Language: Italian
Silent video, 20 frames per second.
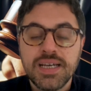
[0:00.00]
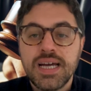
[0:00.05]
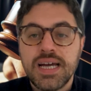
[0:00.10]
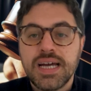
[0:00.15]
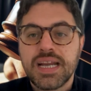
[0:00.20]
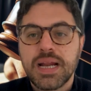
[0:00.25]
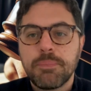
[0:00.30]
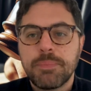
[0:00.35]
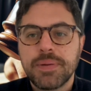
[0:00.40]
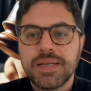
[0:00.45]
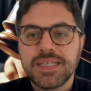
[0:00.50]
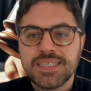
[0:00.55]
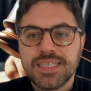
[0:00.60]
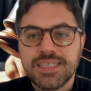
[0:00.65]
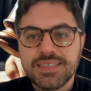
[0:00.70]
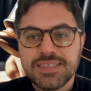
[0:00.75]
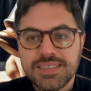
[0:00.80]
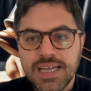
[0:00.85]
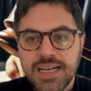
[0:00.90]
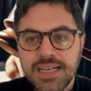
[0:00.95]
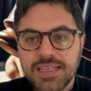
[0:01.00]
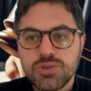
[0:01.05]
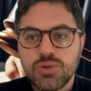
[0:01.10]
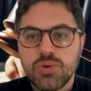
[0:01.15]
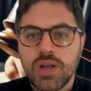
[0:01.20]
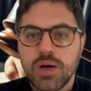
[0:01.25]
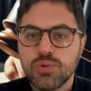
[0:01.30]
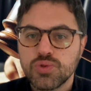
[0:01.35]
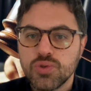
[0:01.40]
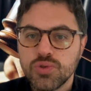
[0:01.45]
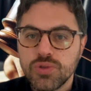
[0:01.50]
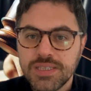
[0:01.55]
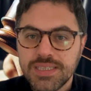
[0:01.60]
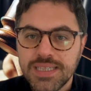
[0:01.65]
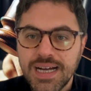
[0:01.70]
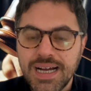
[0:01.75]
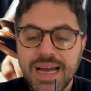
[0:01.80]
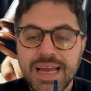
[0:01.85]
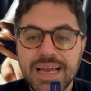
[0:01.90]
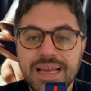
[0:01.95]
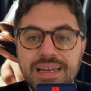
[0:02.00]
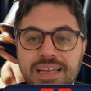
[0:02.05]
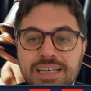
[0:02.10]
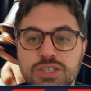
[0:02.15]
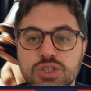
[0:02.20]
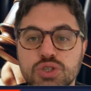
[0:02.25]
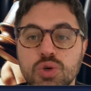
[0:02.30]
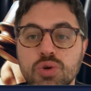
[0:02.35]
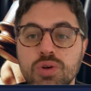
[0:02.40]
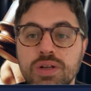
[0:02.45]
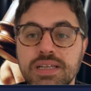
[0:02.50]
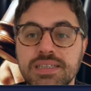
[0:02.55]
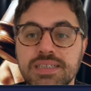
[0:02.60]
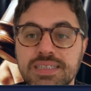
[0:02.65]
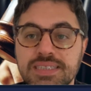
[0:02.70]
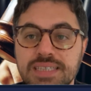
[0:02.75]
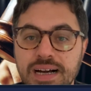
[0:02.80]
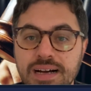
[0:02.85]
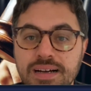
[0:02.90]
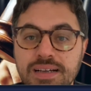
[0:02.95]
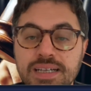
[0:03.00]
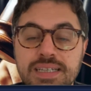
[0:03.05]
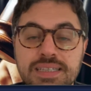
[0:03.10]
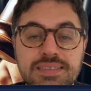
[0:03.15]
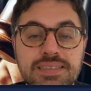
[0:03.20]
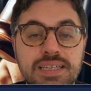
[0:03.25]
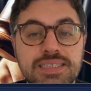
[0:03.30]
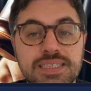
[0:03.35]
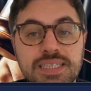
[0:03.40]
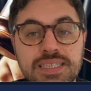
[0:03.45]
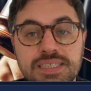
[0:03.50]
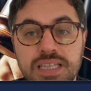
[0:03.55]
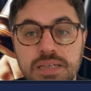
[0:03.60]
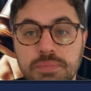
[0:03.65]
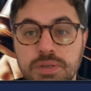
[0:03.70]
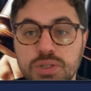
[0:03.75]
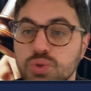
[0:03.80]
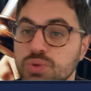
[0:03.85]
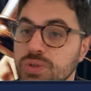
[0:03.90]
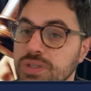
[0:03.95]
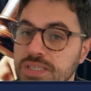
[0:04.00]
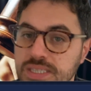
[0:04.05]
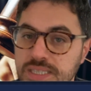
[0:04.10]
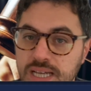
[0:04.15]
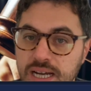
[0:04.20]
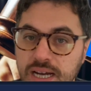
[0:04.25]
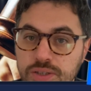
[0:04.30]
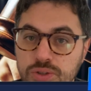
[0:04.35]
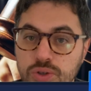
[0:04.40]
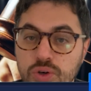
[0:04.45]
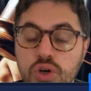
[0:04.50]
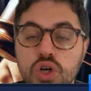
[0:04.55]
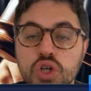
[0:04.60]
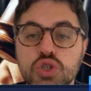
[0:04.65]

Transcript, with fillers: rappresentando l'autorità e la solennità del sistema giudiziario,